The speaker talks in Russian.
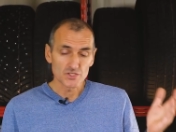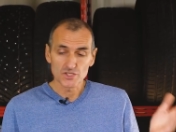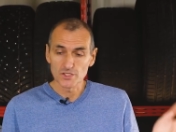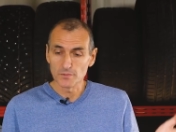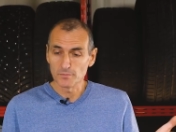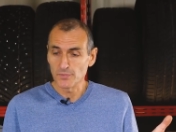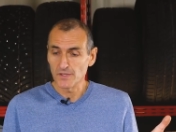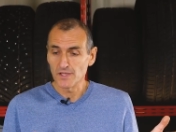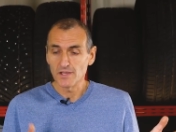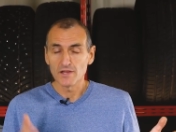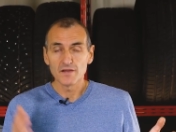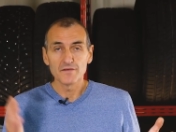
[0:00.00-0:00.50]

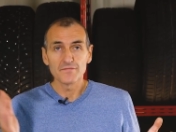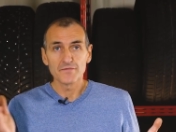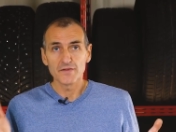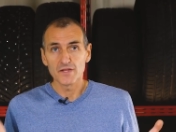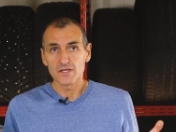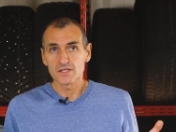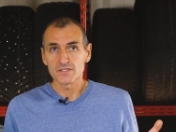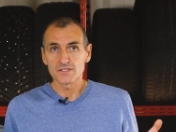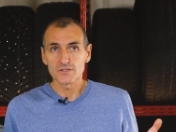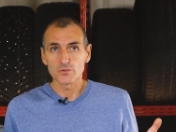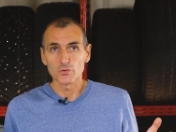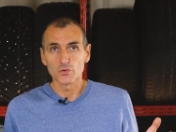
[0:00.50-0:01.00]
шипы или
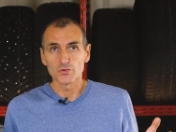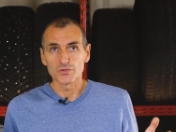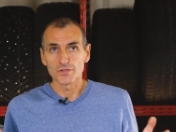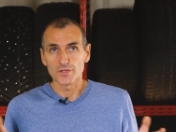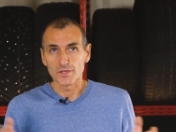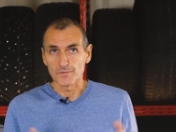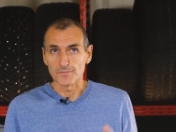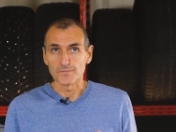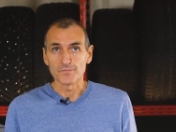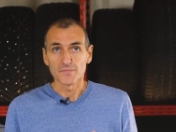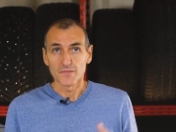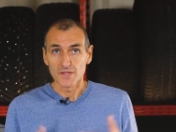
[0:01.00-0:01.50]

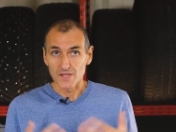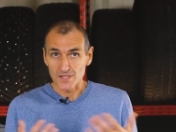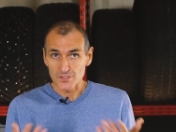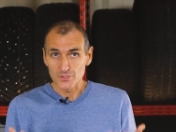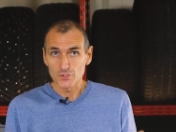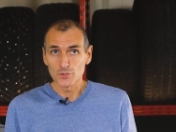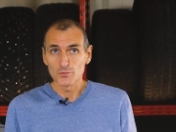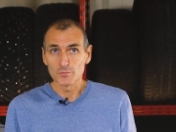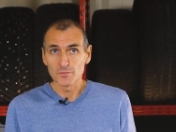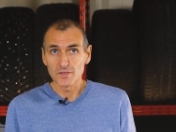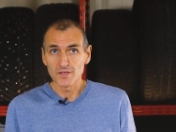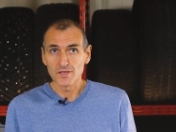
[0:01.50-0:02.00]
фрикционки, на
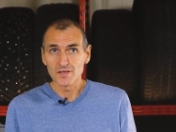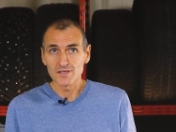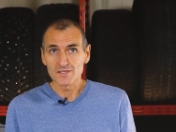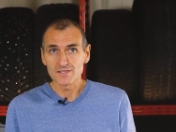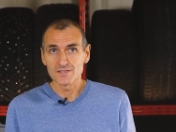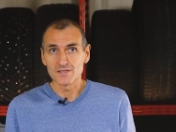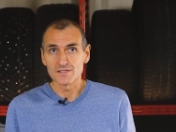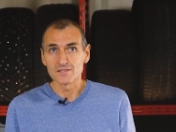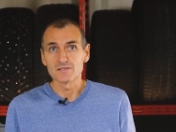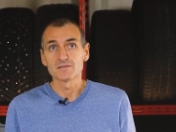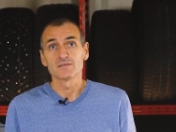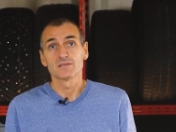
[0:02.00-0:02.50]
чем
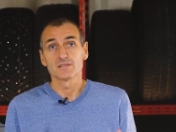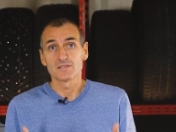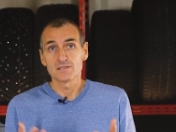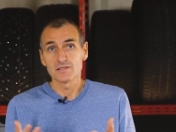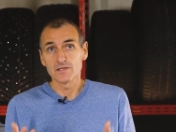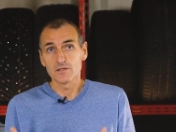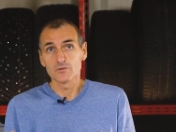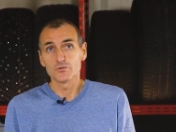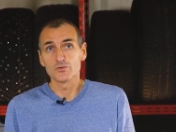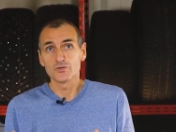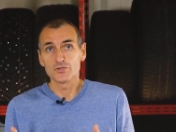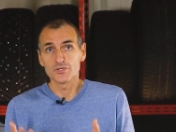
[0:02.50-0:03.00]
ездить
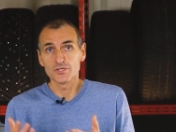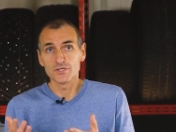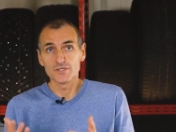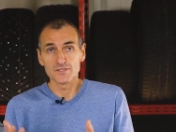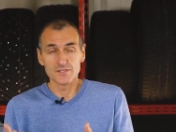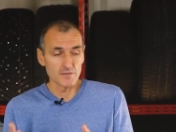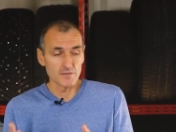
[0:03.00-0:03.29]
следующей